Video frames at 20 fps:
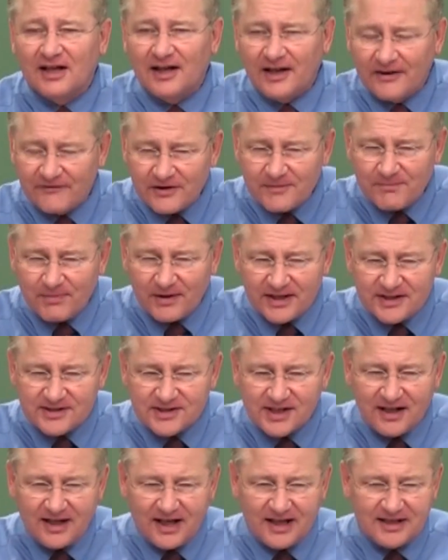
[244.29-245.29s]
istiyor
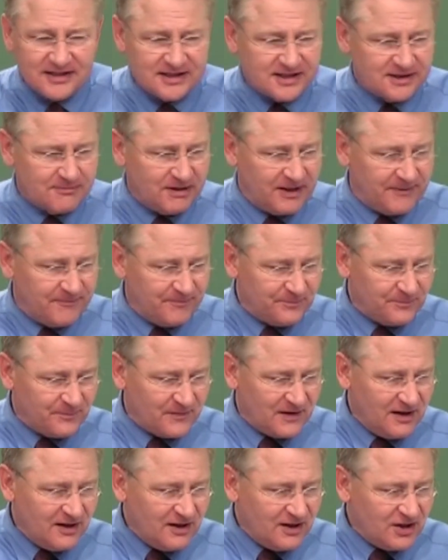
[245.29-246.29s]
diye düşünüyorlar.
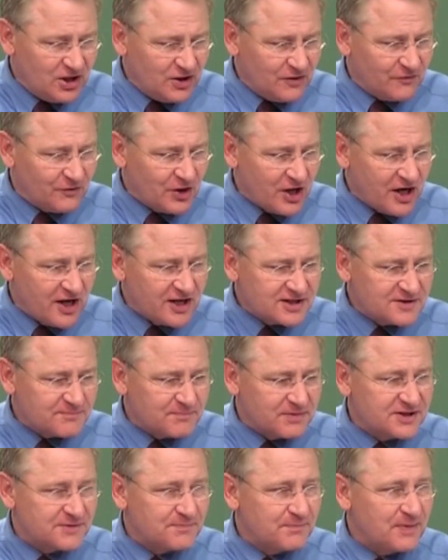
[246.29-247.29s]
Bu yüzden de
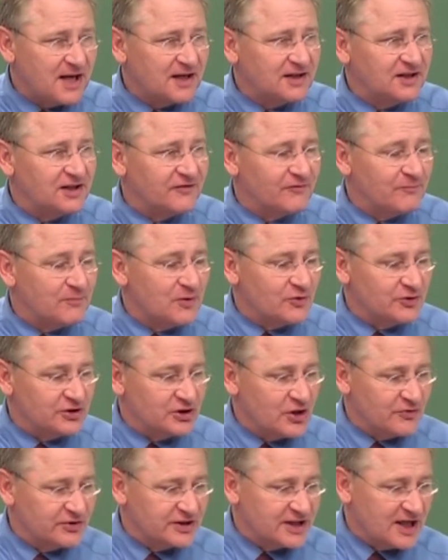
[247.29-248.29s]
görüşlerini
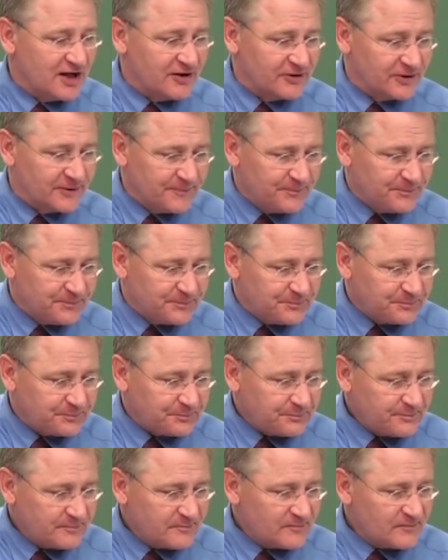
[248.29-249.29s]
kaybediyorlar.
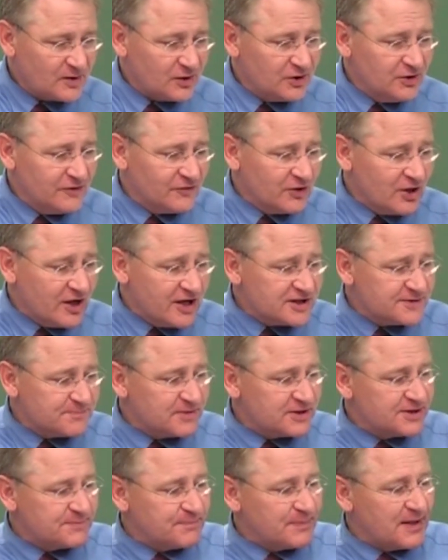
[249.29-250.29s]
Yalnızca
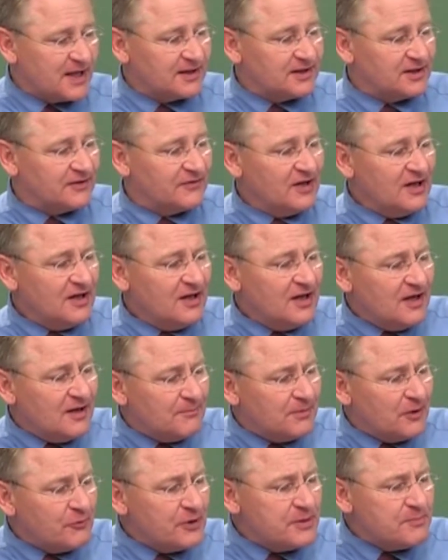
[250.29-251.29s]
İlyas'ın
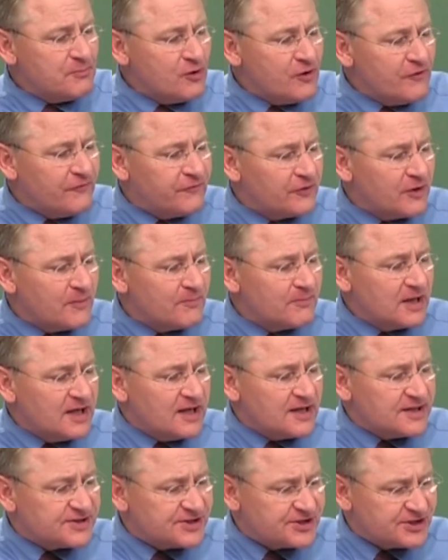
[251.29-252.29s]
düşüncelerine değil de
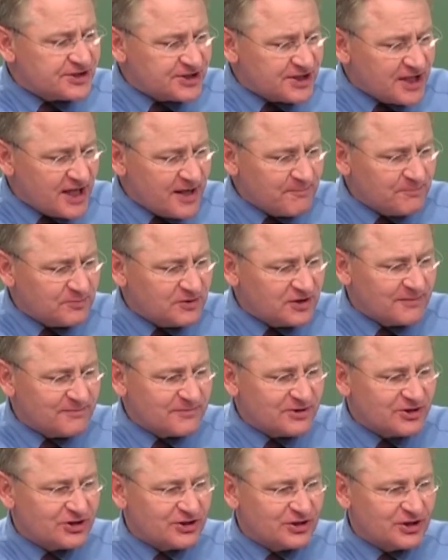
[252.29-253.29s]
bunun nedenlerine
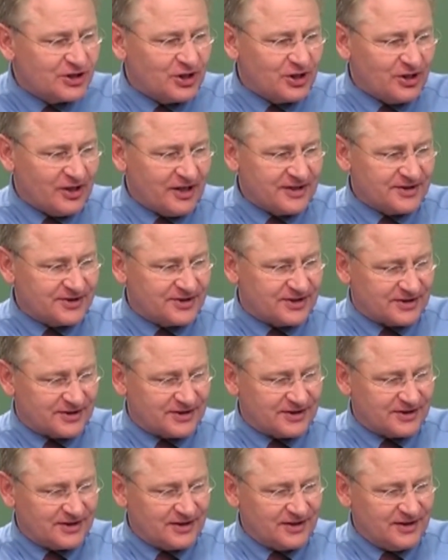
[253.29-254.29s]
de bakalım.
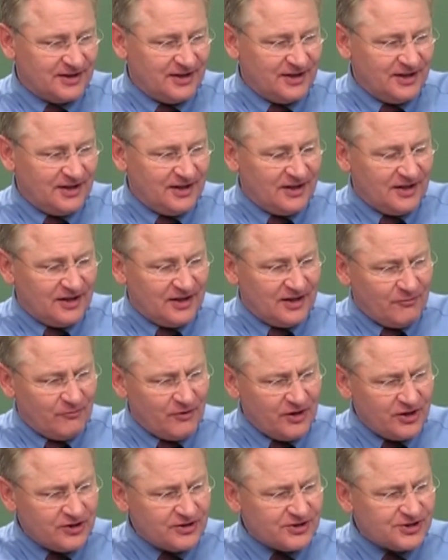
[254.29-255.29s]

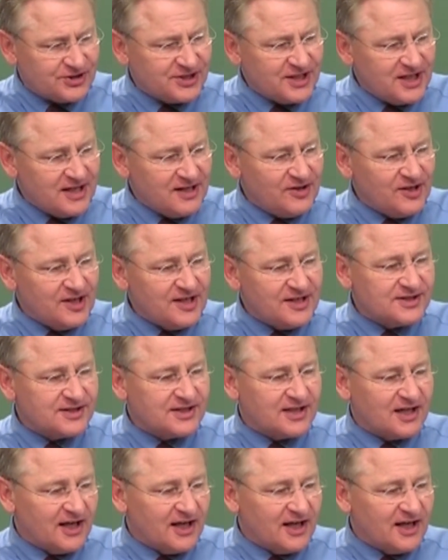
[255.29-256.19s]
Bu düşüncelerin